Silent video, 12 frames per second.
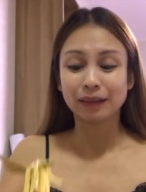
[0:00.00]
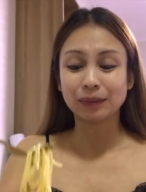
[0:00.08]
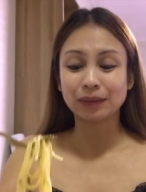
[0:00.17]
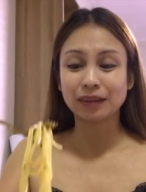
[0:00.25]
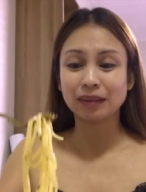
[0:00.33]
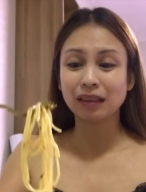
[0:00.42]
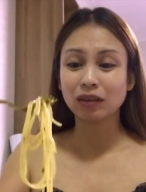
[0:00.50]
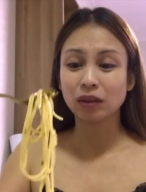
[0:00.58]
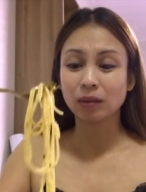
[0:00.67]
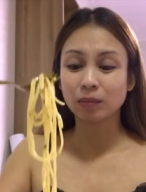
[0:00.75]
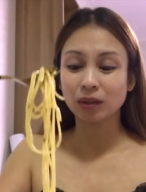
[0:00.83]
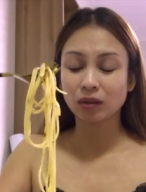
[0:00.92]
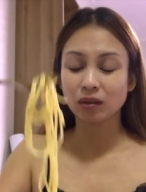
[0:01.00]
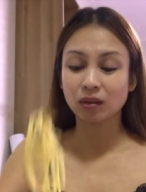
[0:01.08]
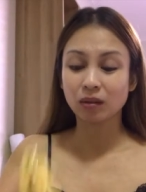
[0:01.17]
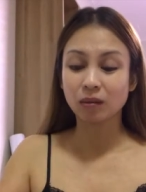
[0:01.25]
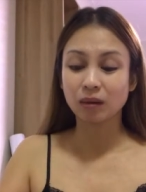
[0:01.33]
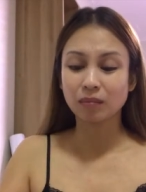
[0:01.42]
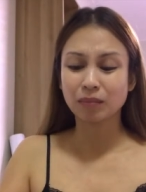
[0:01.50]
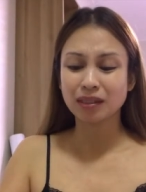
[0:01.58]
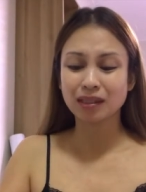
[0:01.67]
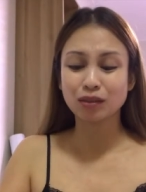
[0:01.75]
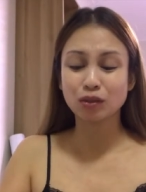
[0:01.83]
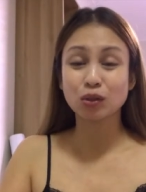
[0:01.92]
Yun. Hindi ko alam, bitaw hindi ako ngayon.
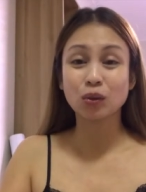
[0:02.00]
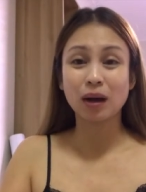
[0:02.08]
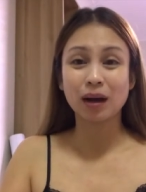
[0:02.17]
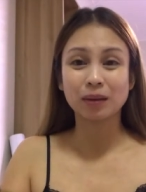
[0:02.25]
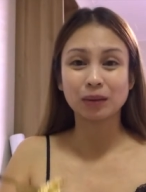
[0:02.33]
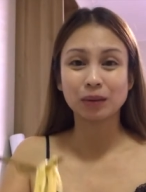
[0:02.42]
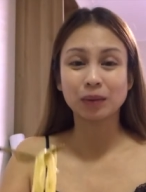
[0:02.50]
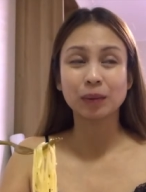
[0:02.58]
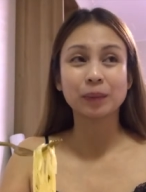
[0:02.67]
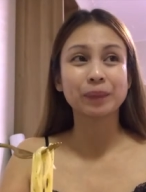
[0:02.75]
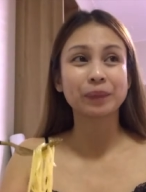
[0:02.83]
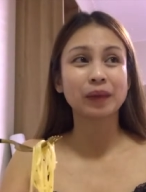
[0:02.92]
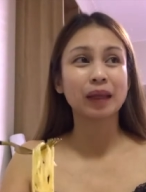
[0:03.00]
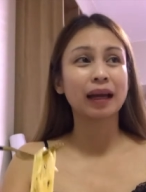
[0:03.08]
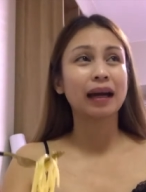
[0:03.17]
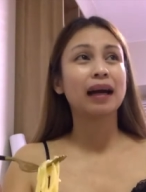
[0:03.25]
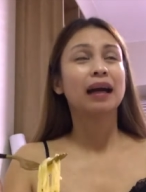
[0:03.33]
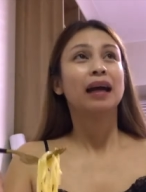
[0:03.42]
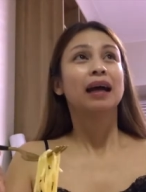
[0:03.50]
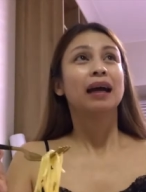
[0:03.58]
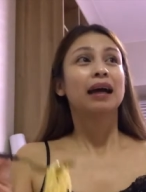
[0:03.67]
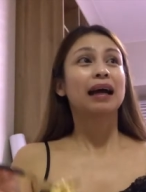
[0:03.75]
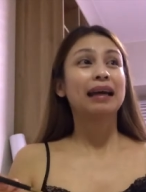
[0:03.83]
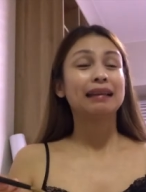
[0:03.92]
Basta nasusuka ako
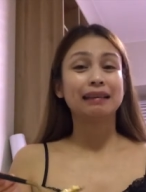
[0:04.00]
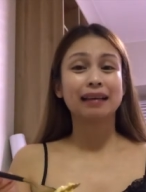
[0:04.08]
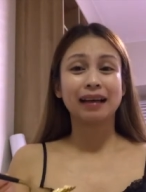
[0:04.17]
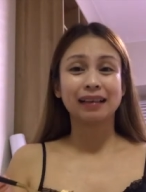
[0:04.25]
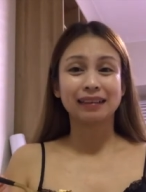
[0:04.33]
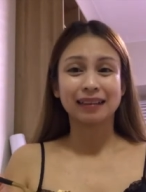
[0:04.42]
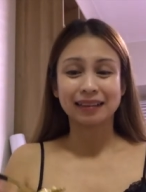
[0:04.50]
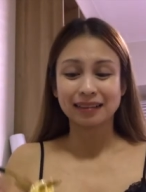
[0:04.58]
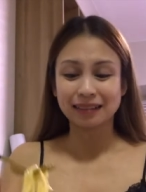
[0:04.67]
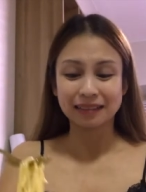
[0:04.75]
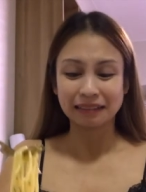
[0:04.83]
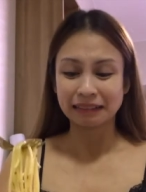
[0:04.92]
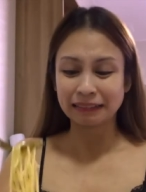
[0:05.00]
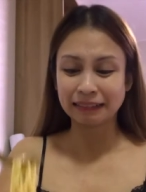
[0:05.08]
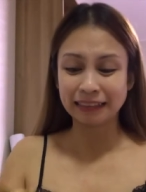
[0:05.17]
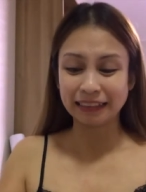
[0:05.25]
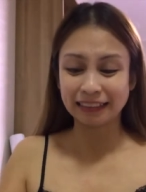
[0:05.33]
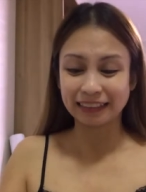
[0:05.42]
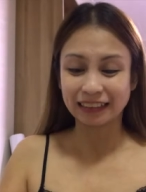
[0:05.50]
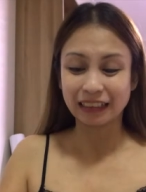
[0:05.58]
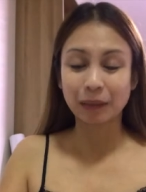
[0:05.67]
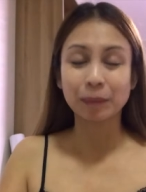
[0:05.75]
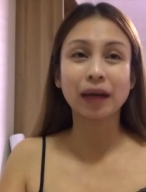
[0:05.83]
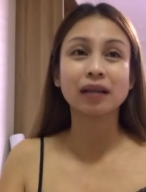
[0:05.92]
kahit gatas, ni,
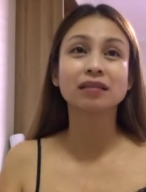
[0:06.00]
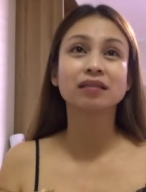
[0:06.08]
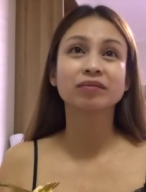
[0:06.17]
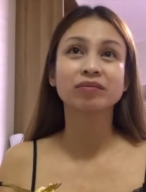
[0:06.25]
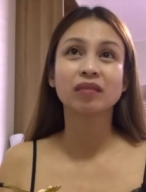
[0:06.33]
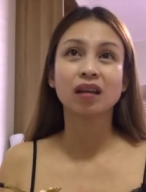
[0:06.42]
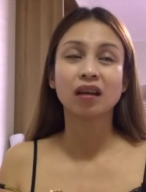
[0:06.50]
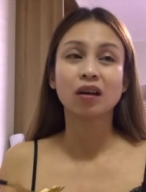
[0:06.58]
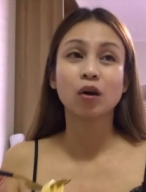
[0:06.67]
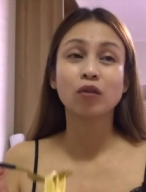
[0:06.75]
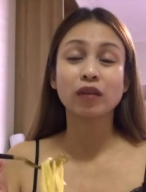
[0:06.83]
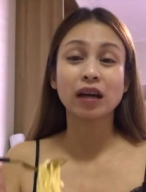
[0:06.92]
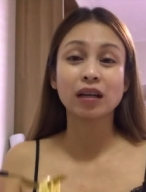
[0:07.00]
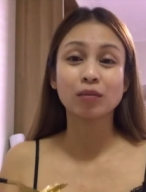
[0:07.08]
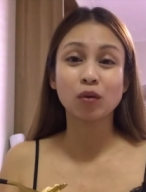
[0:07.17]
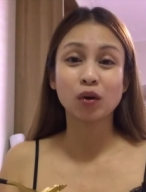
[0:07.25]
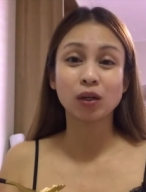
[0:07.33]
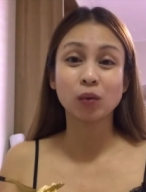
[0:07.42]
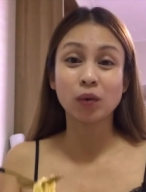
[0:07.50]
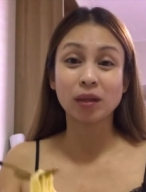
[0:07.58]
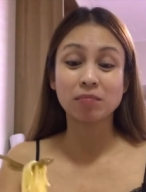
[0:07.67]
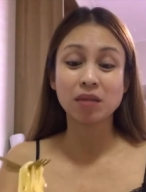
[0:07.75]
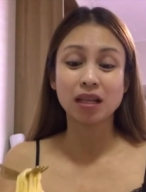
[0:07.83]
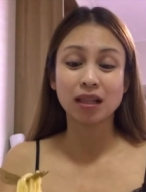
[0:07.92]
parang offeran mo ako ng
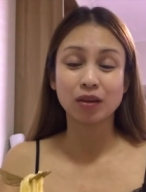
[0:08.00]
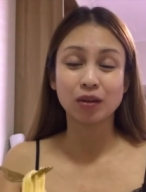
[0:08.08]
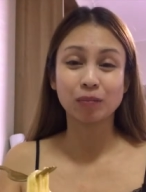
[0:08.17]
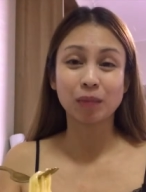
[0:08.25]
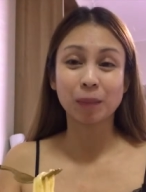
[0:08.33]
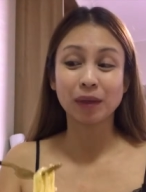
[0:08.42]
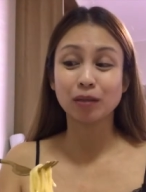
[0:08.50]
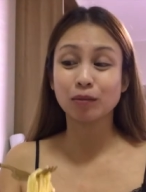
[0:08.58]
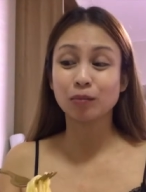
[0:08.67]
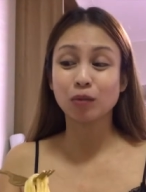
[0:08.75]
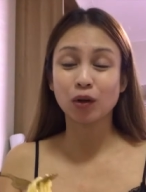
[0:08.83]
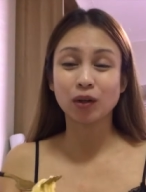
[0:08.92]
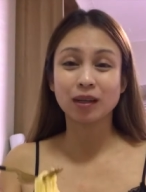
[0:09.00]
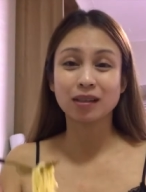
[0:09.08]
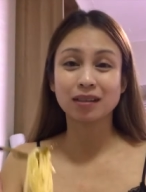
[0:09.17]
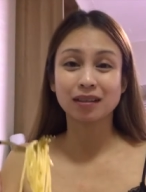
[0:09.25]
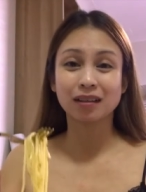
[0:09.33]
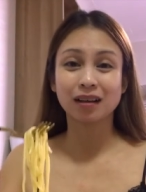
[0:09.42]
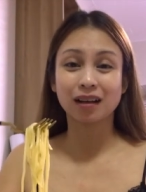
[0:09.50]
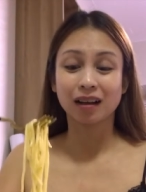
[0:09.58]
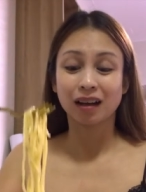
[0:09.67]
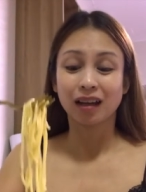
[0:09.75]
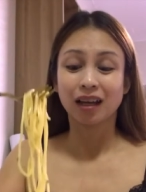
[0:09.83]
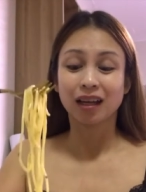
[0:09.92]
1 million, papainumin mo ako ng isang
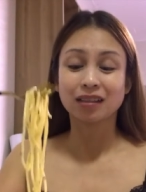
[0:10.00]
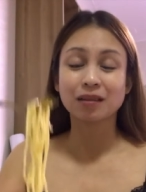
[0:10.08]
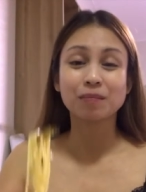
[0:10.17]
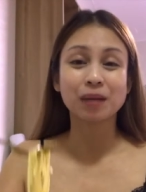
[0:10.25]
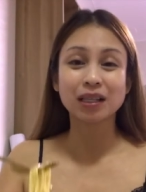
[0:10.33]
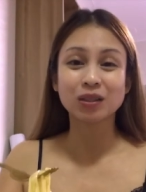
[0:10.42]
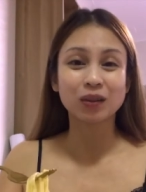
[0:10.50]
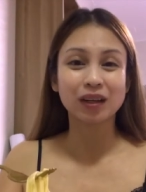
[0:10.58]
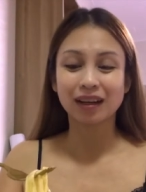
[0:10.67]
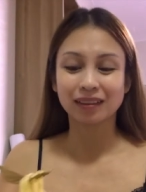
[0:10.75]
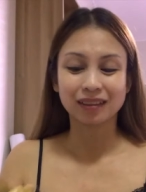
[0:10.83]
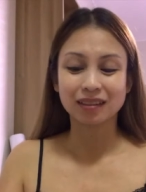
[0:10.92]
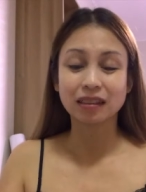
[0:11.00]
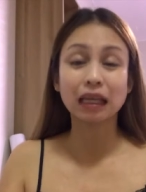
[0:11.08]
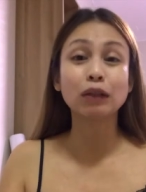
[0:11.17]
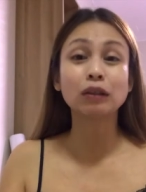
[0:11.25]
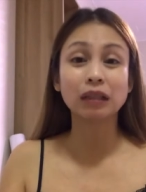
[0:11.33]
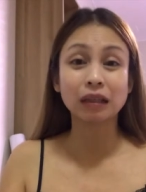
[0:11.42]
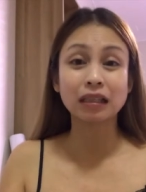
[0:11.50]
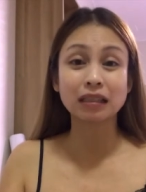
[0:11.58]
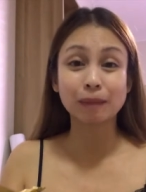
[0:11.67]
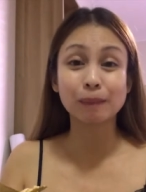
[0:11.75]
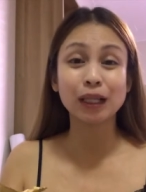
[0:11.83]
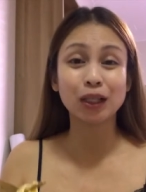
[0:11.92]
isang basong gatas, sa'yo na
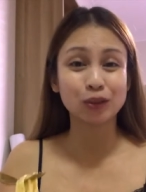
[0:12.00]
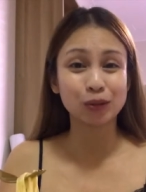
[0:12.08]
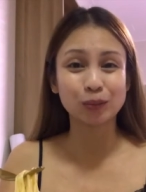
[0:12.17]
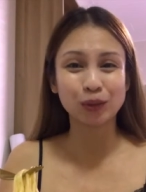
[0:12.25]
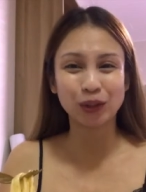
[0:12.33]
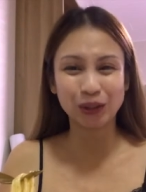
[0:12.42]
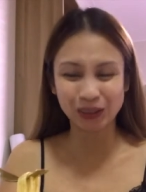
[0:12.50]
isang million mo.